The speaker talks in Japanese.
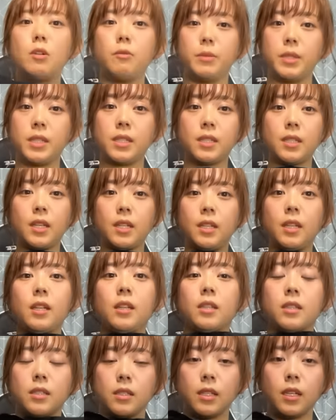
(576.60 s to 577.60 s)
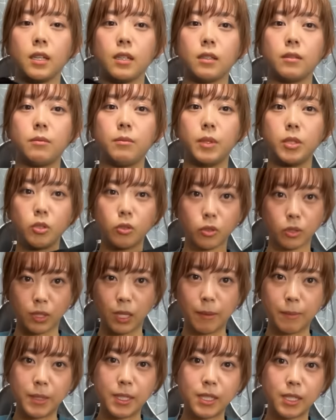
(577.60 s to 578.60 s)
を見つけてですね、まあ、ちょっと
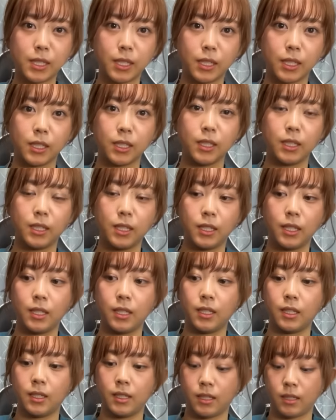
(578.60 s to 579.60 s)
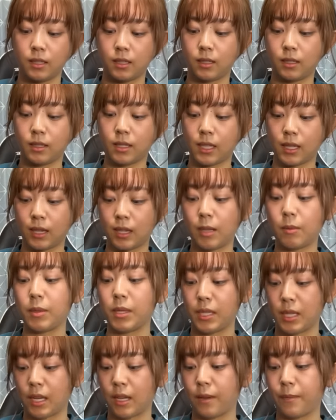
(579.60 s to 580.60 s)
試しに買って
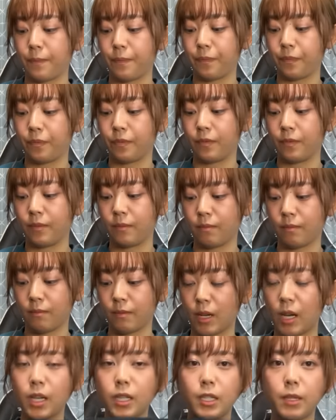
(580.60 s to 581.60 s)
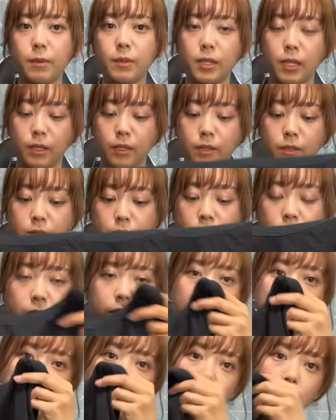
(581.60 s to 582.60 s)
みてまあ、履いてみたんですよ。で、
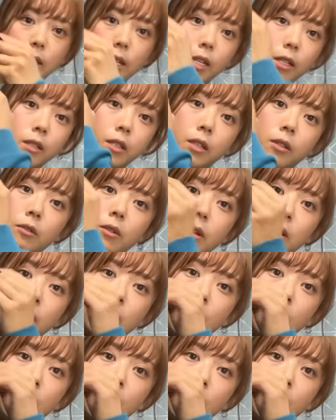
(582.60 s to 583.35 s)
私が選んだのは、